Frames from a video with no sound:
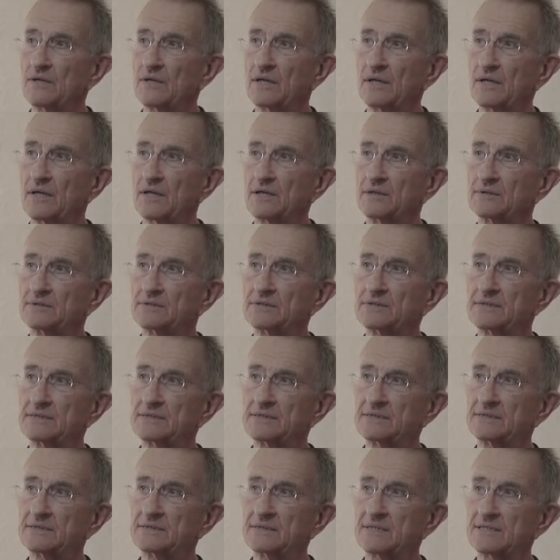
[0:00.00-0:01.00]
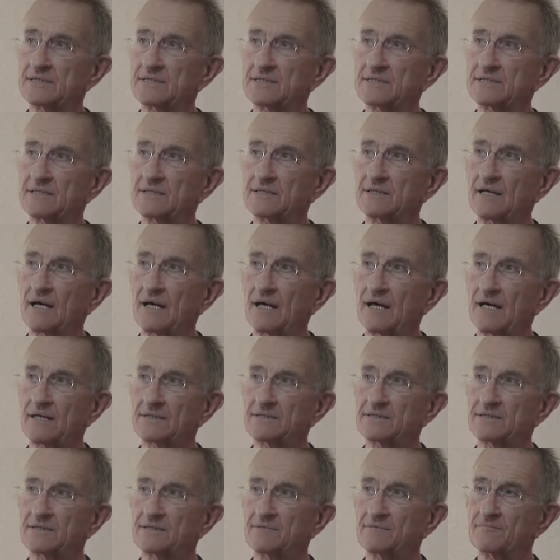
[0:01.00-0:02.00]
äh, das
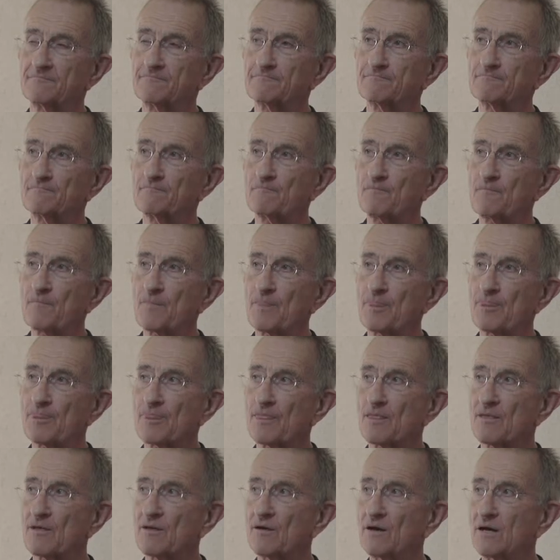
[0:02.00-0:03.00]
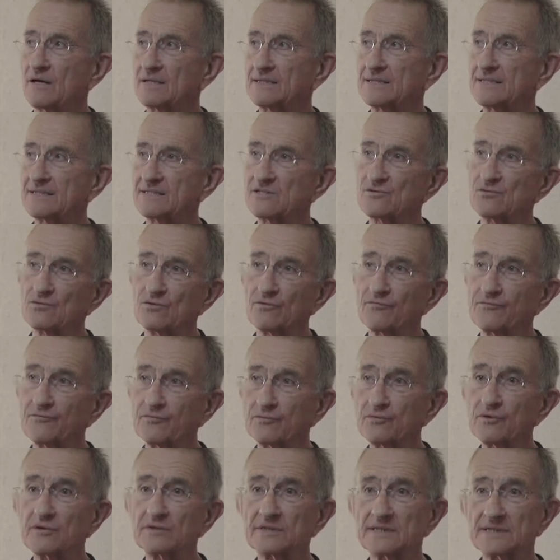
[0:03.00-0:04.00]
hat äh, dazu
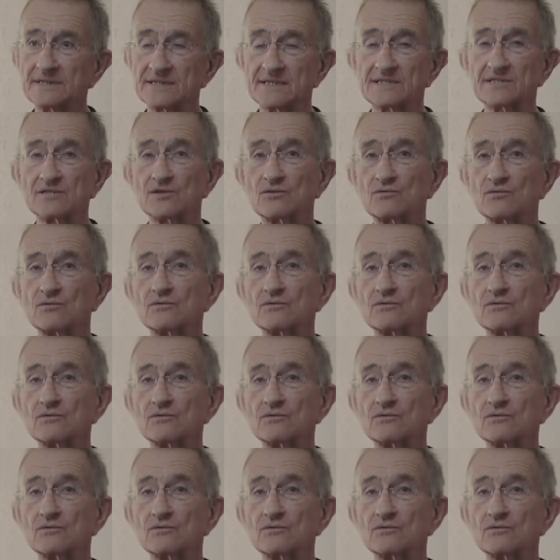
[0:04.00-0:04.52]
geführt, dass die